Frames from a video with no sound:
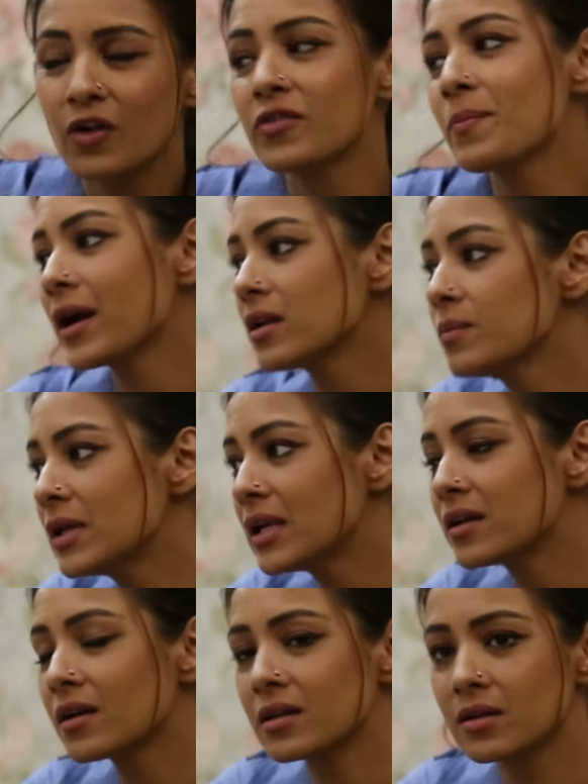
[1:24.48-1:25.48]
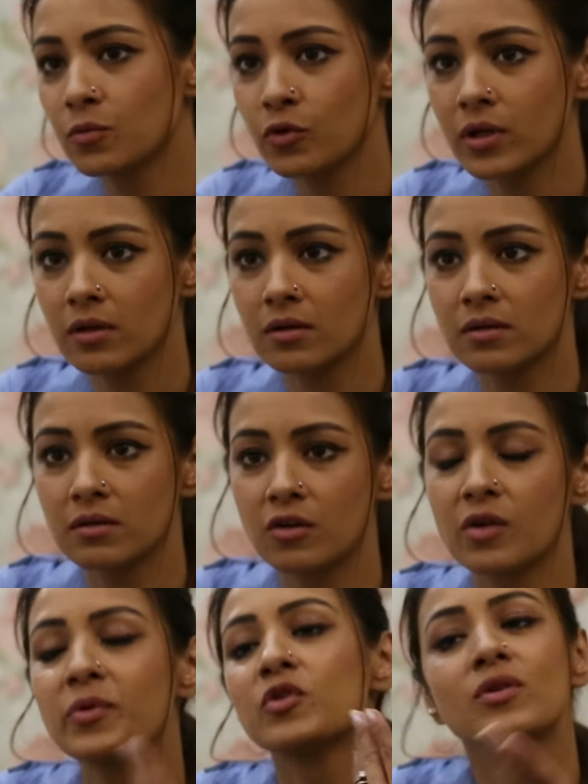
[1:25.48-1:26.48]
और फिर पार्टी भी लेट खत्म हुई
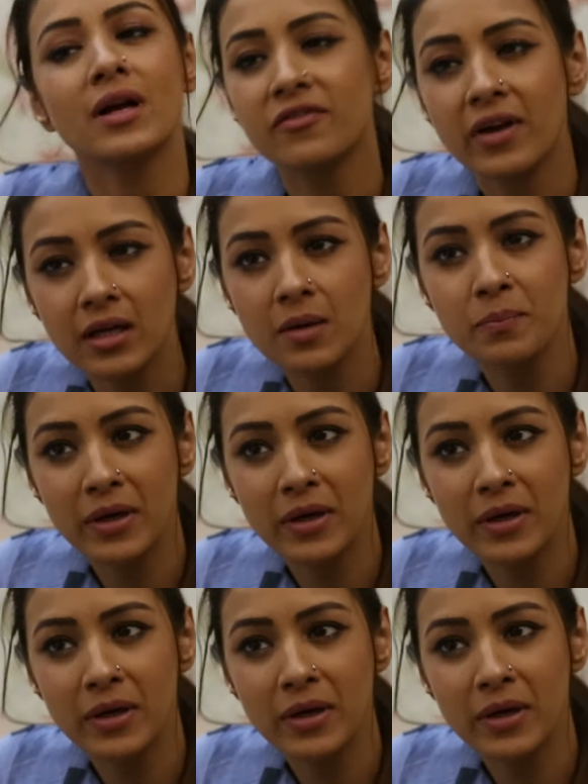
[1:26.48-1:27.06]
और फिर उनका फ्रेंड है